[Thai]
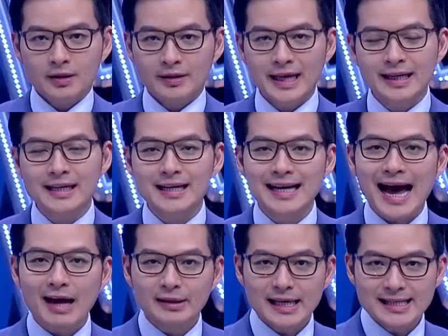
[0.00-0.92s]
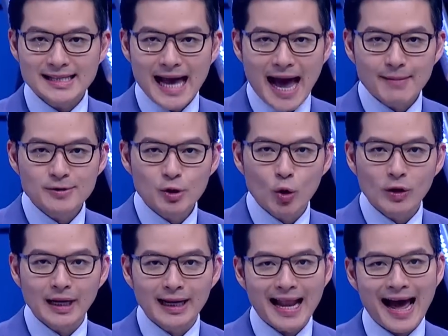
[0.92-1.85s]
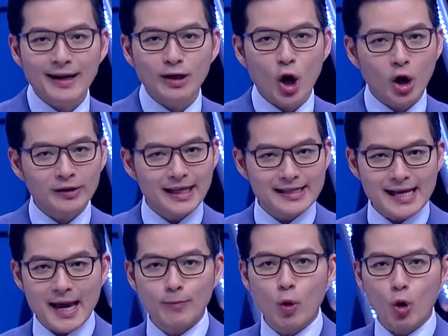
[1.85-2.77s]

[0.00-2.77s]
นี่คือก้าวที่ 3 สู่เงินล้านของดีเจบุ